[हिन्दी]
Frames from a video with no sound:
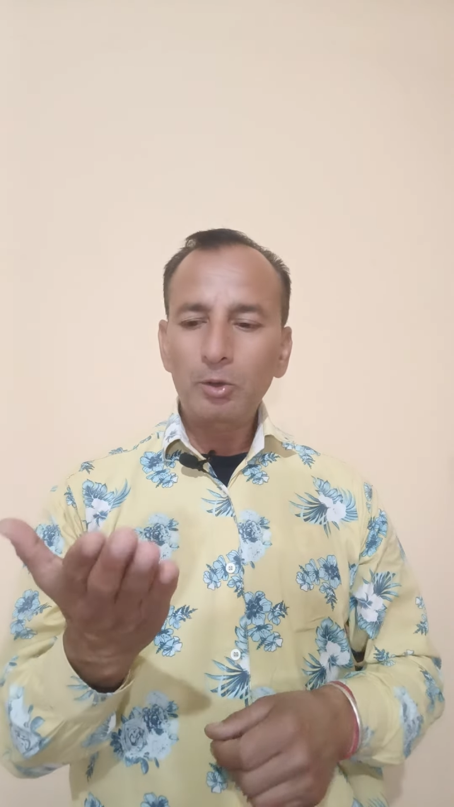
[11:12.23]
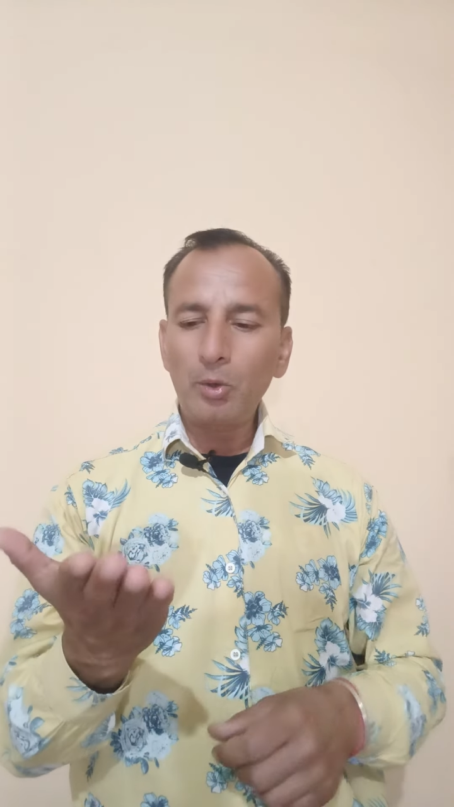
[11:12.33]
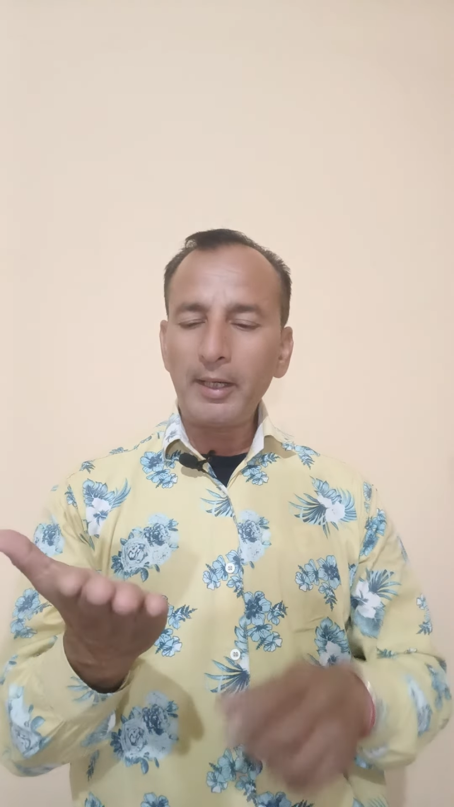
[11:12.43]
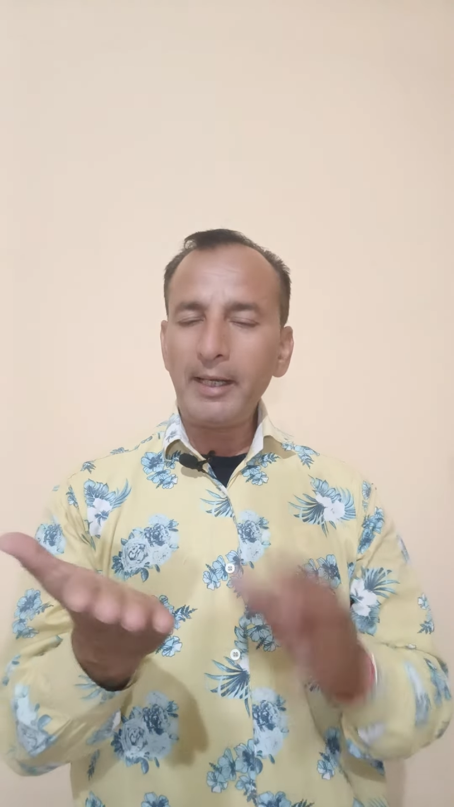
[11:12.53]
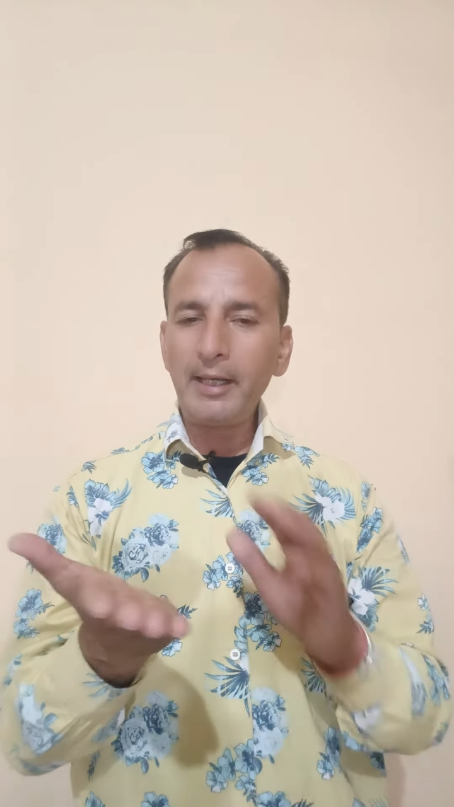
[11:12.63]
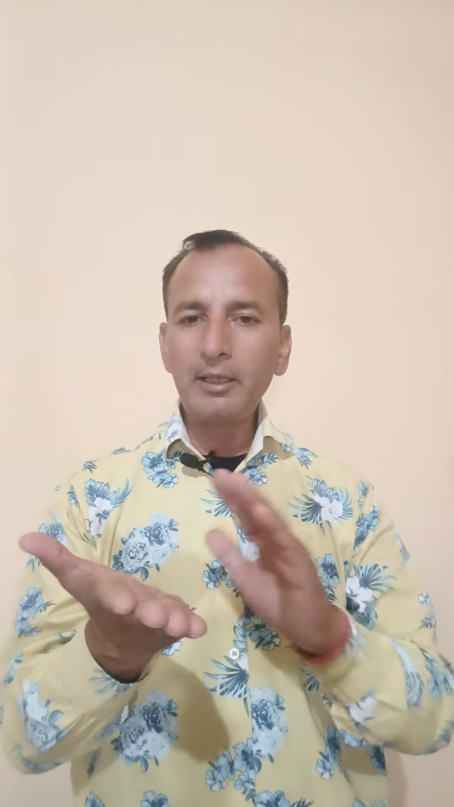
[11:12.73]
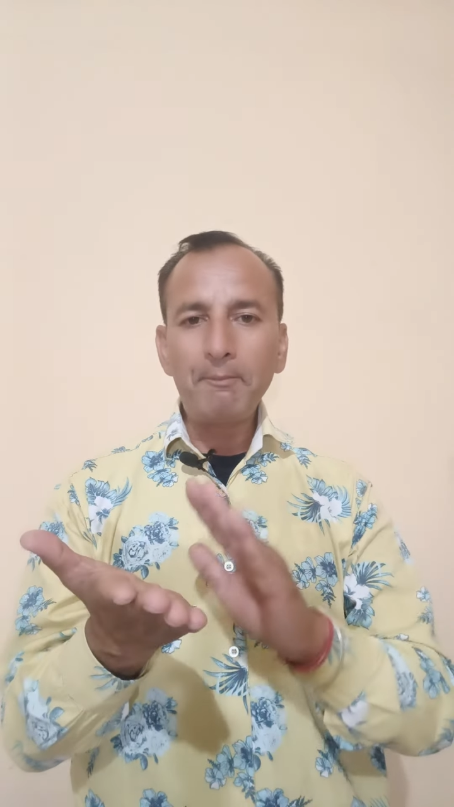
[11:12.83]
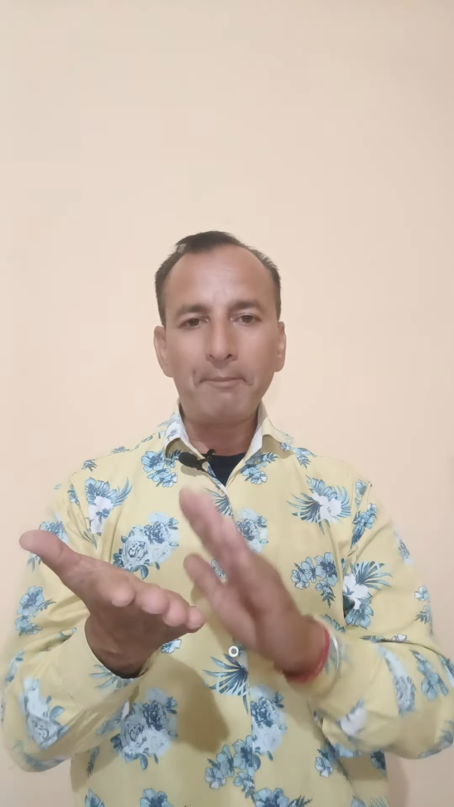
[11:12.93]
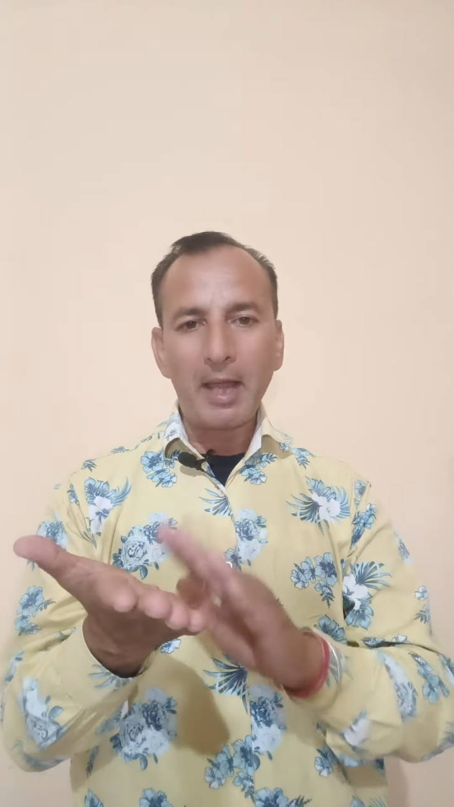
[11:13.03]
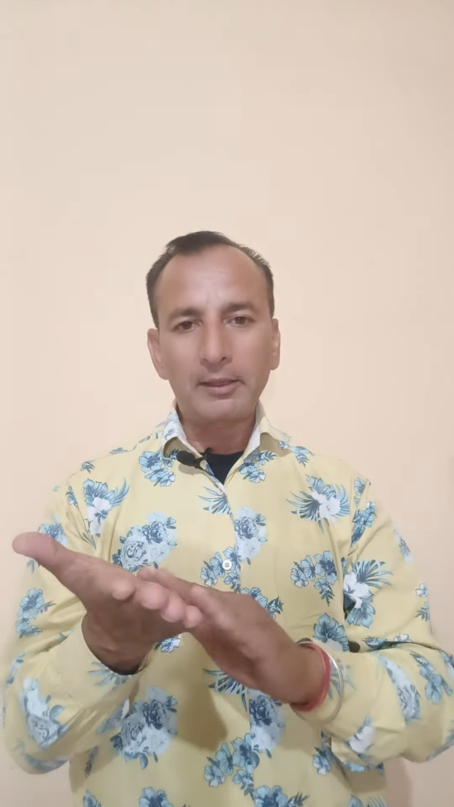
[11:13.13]
तो एक
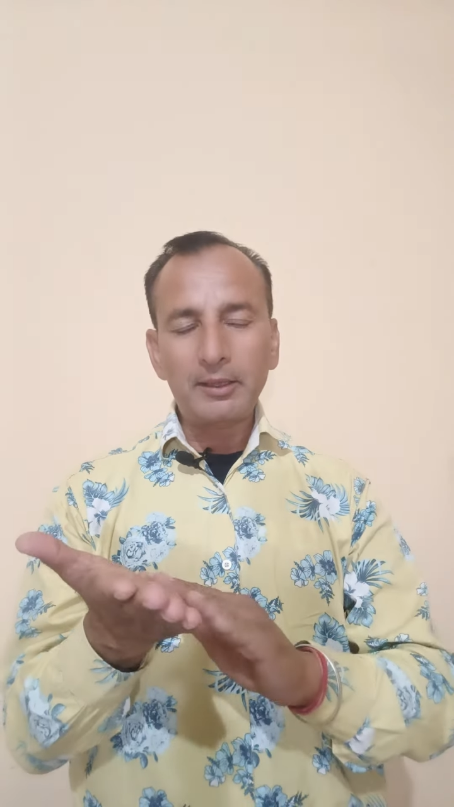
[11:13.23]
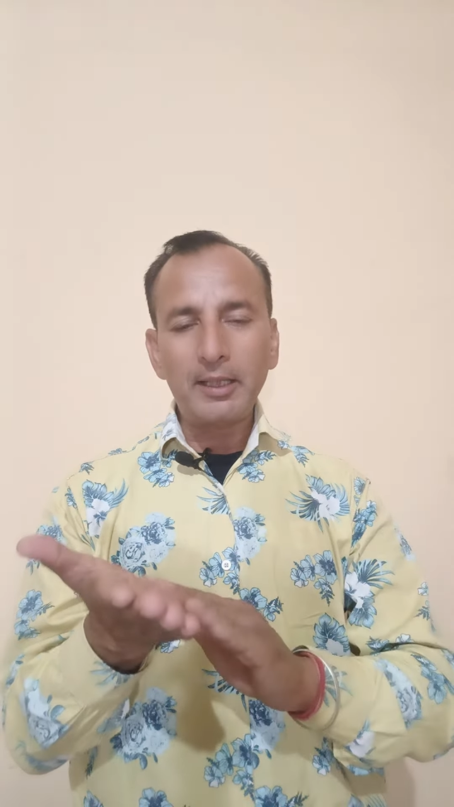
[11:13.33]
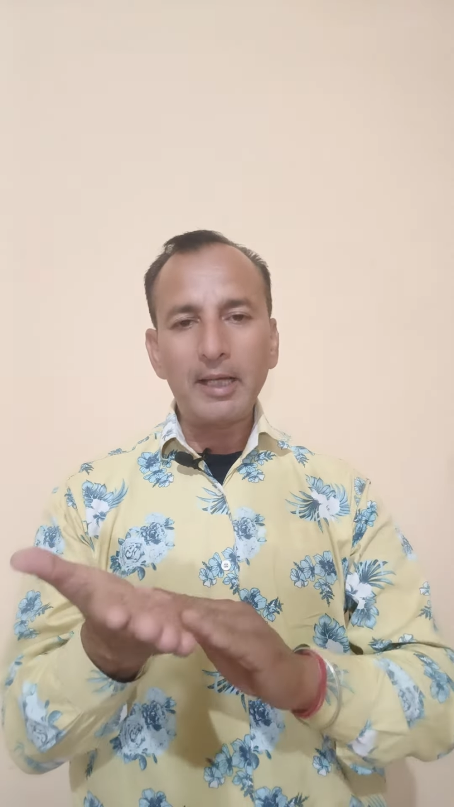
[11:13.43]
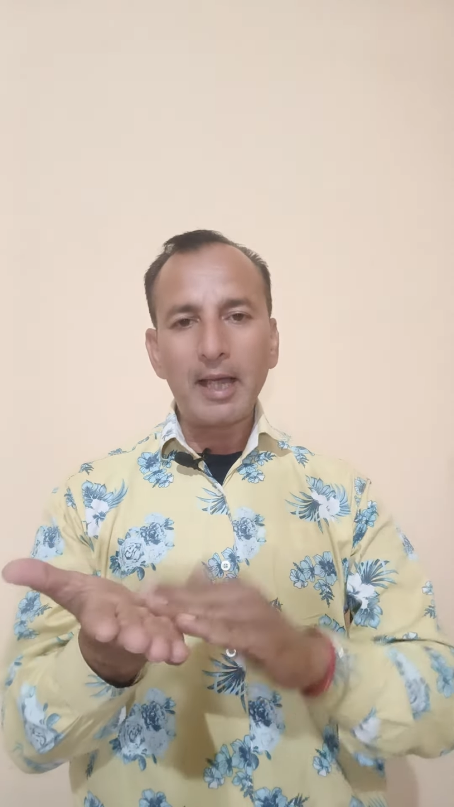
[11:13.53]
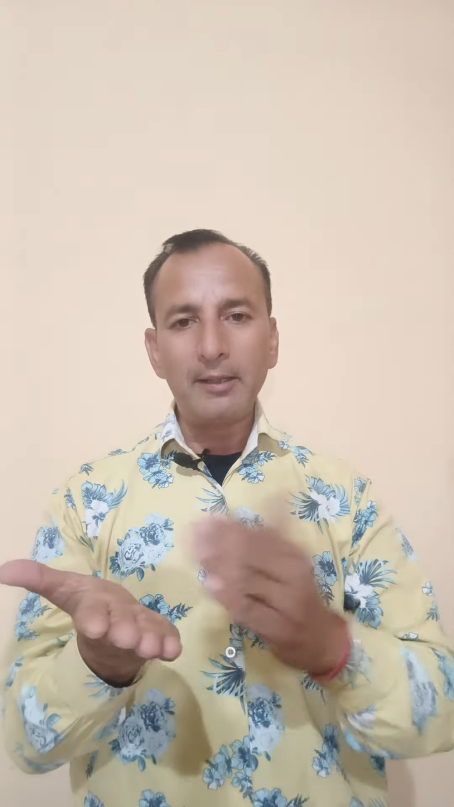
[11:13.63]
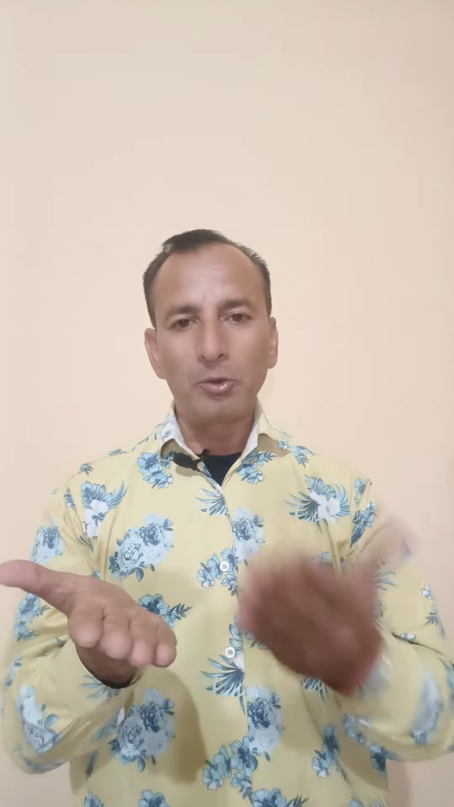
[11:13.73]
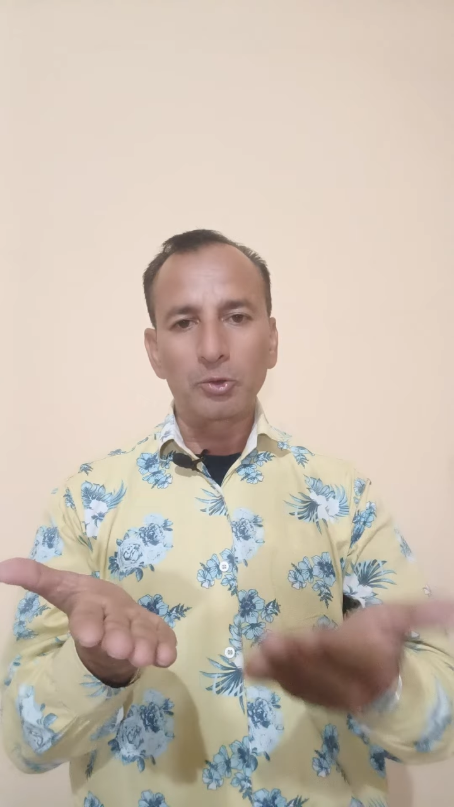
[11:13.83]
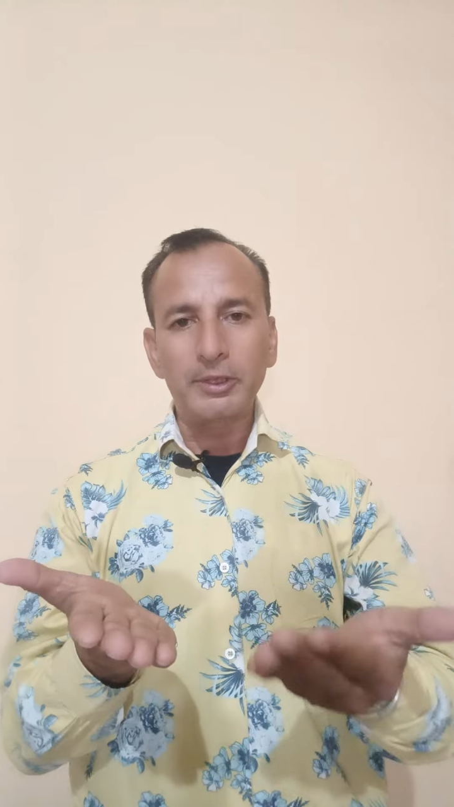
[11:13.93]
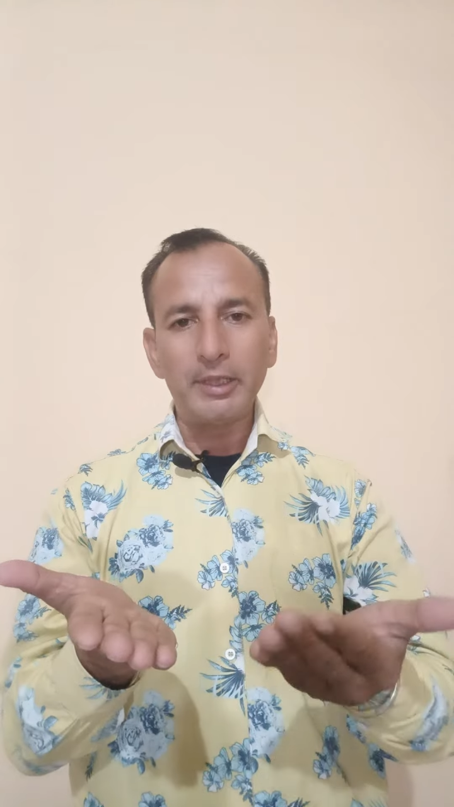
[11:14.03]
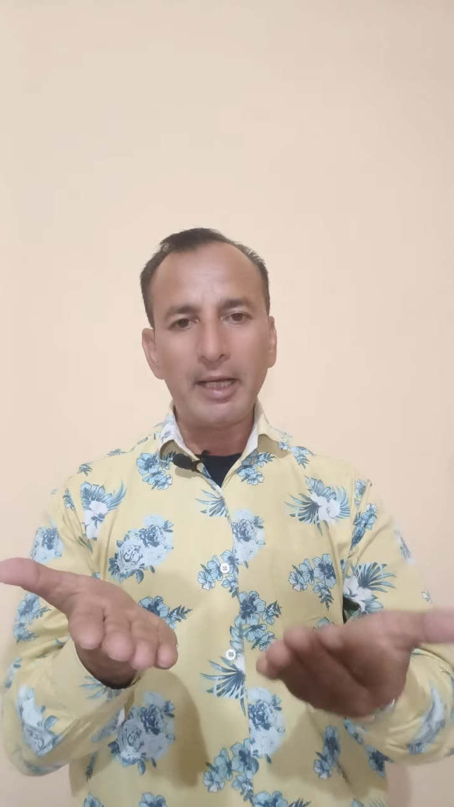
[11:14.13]
बैंक की
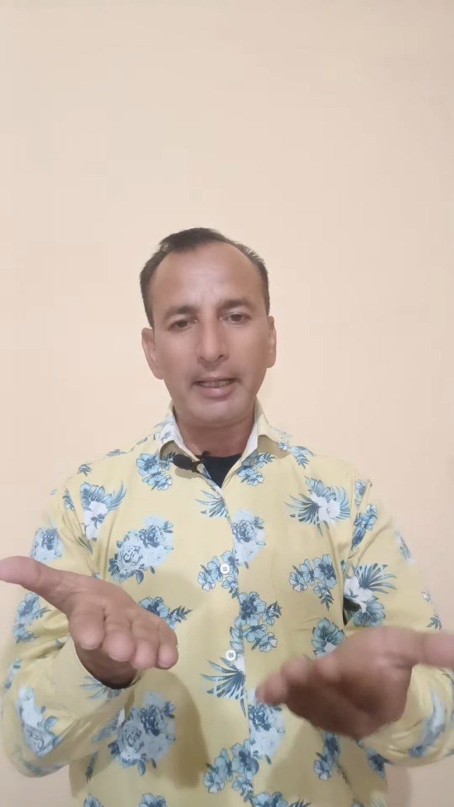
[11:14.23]
एनओसी